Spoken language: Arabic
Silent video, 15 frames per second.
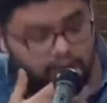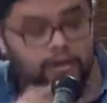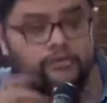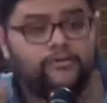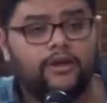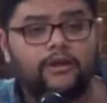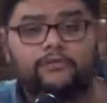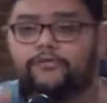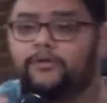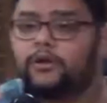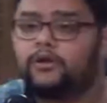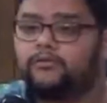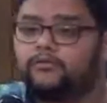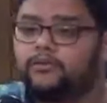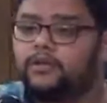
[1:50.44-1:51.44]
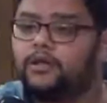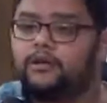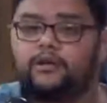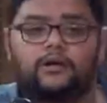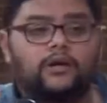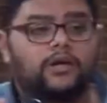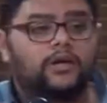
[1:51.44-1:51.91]
انا شايف في النص
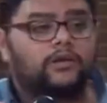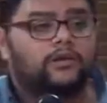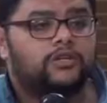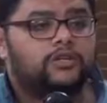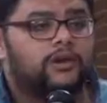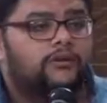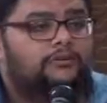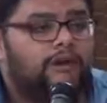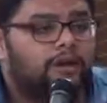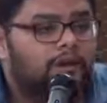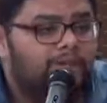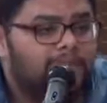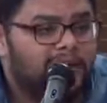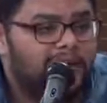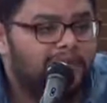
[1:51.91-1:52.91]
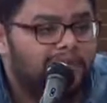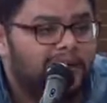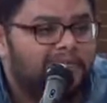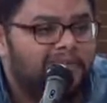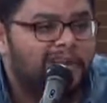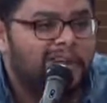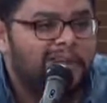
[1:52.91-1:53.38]
ده شايف الله
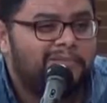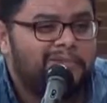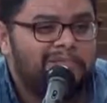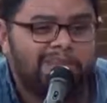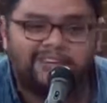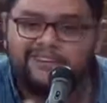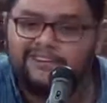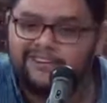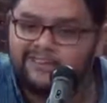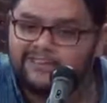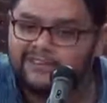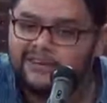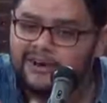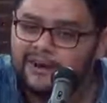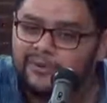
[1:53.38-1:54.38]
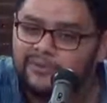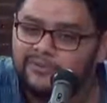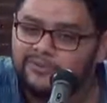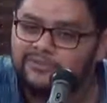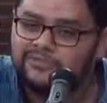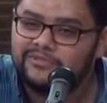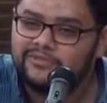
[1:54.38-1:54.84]
بيعمل في قلب مين
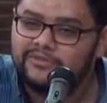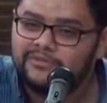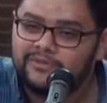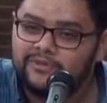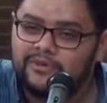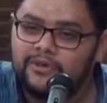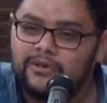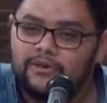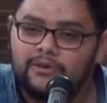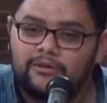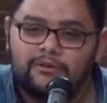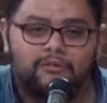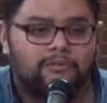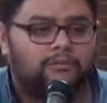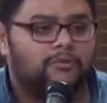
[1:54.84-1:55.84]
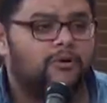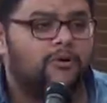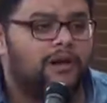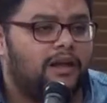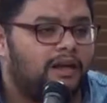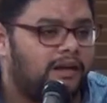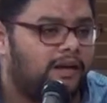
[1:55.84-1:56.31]
رعوس
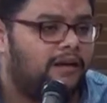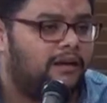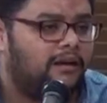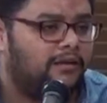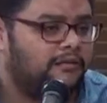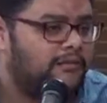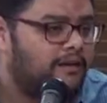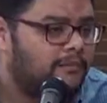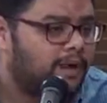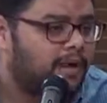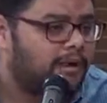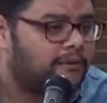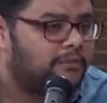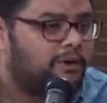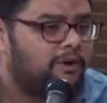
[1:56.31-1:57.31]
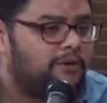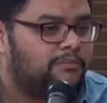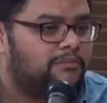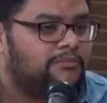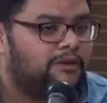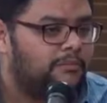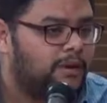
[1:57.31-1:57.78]
يقول لها زي ما قال
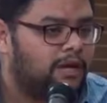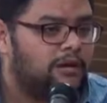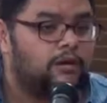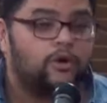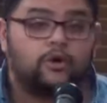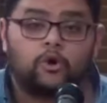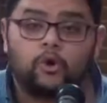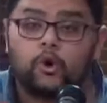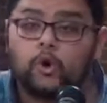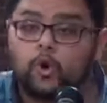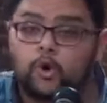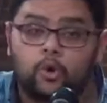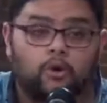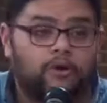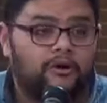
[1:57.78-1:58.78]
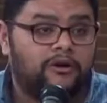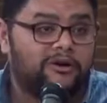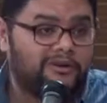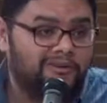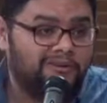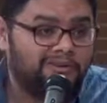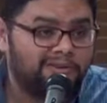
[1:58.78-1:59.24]
ابراهيم زمان اخرج
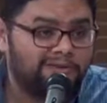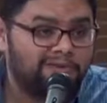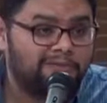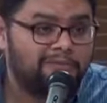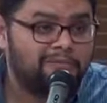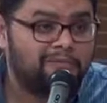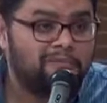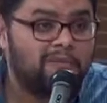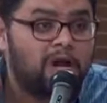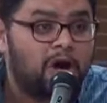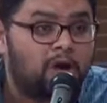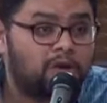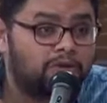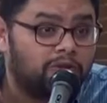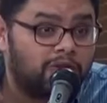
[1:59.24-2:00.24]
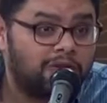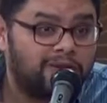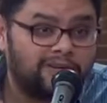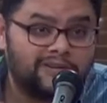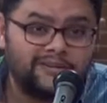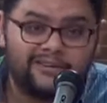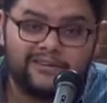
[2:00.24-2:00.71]
من ارضك
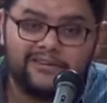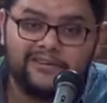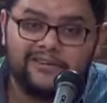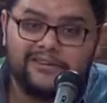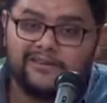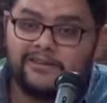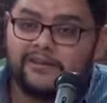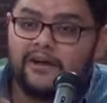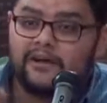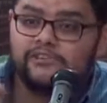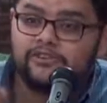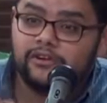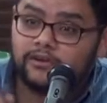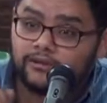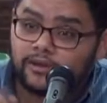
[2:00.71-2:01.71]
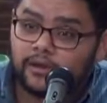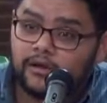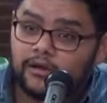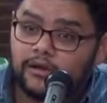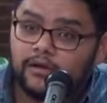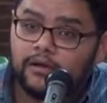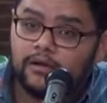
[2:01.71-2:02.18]
عشيرتك